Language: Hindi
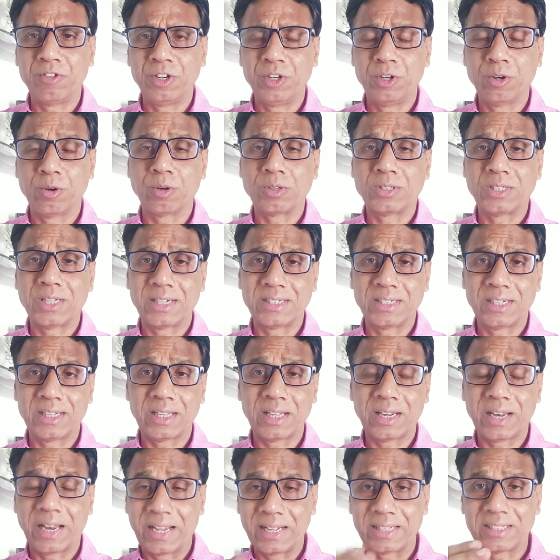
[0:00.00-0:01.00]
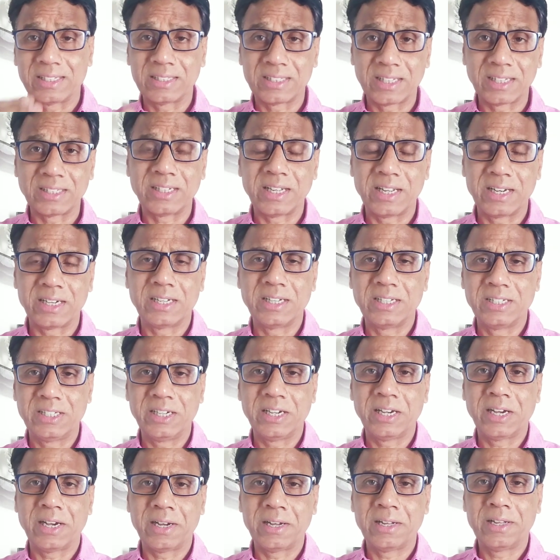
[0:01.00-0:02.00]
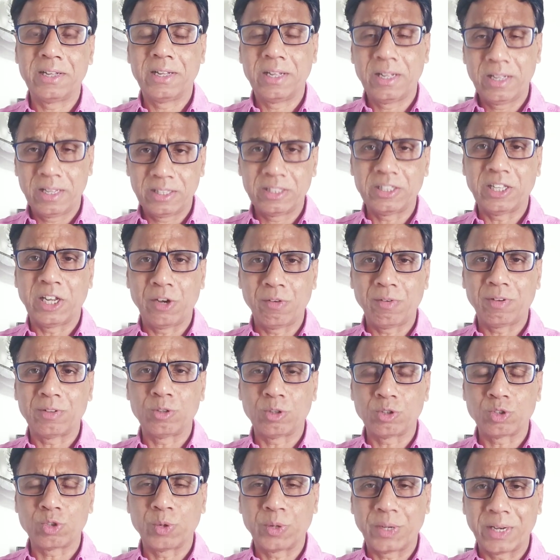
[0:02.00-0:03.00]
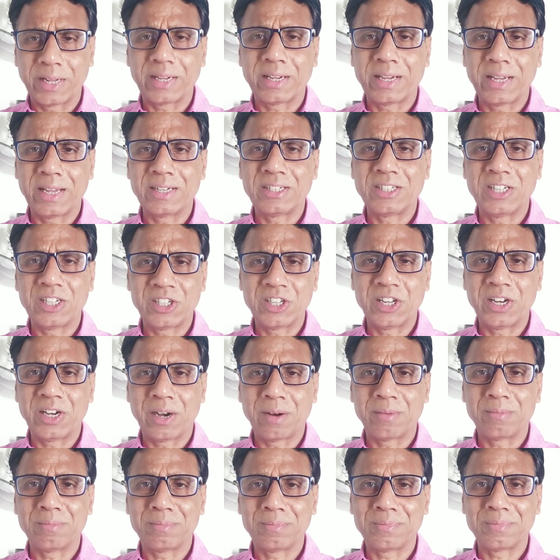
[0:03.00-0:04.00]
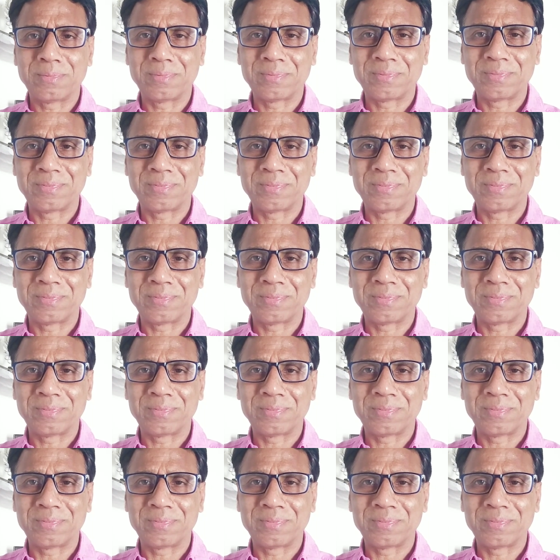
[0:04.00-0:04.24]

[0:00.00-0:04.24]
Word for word: वीडियो को ज़्यादा से ज़्यादा लाइक तथा शेयर कीजिएगा धन्यवाद दोस्तों टेक केयर जय श्री राम